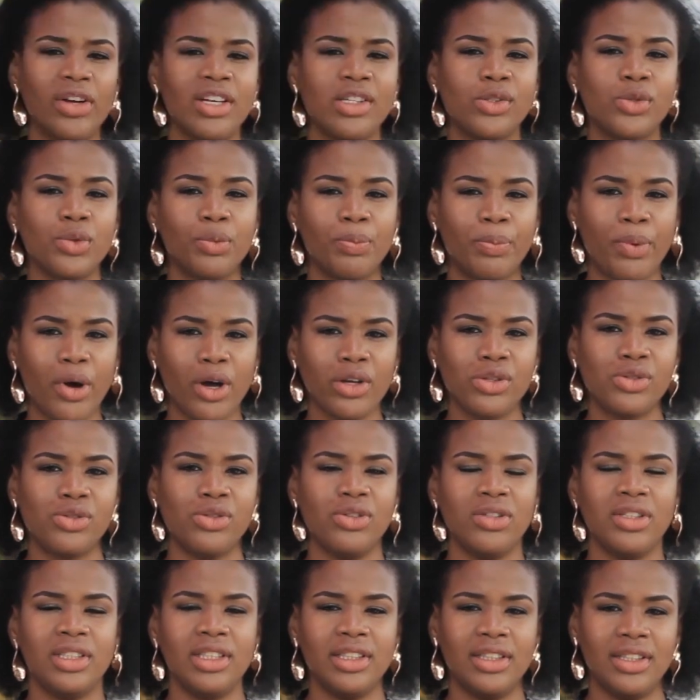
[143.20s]
les
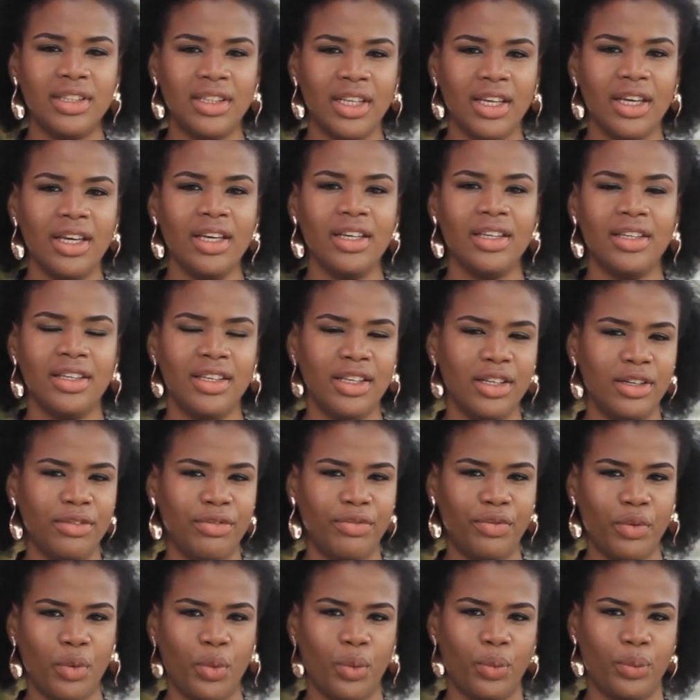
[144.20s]
opportunités qu'il
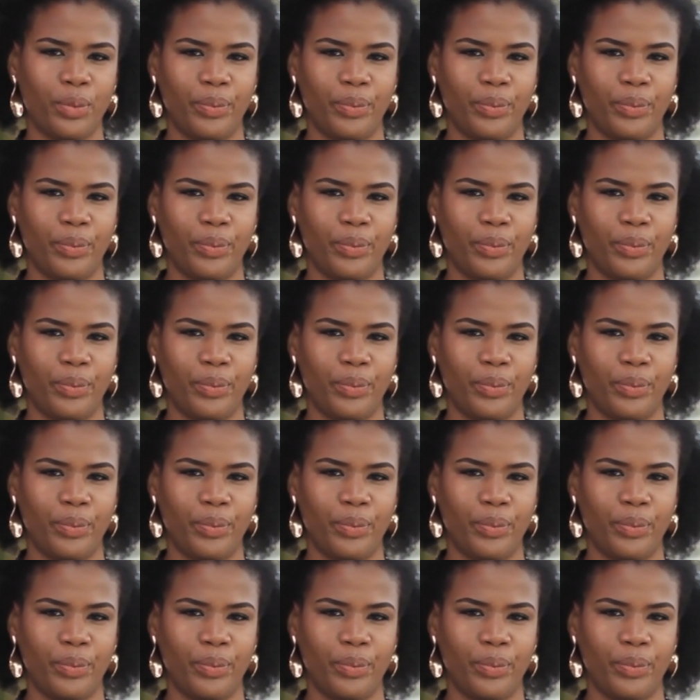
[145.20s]
faut.